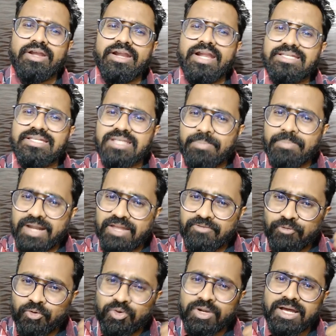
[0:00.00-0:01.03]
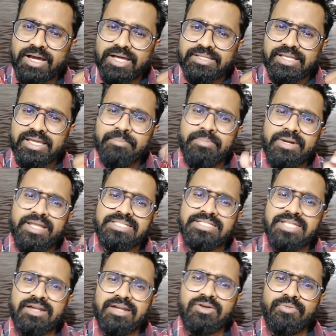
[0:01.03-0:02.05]
ऑर्गेनाइज़र पहले फ़ोन लगाता है एक बड़े
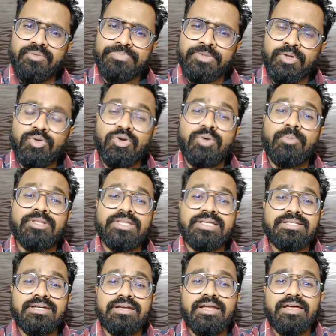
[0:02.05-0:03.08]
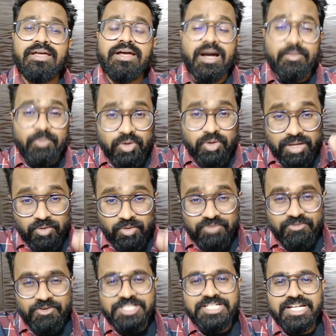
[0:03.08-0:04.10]
स्टार को उनको बोलते सर हम लोग का
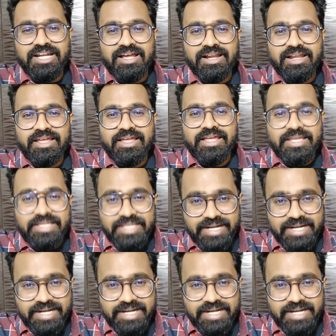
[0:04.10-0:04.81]
अवार्ड फंक्शन आ रहा है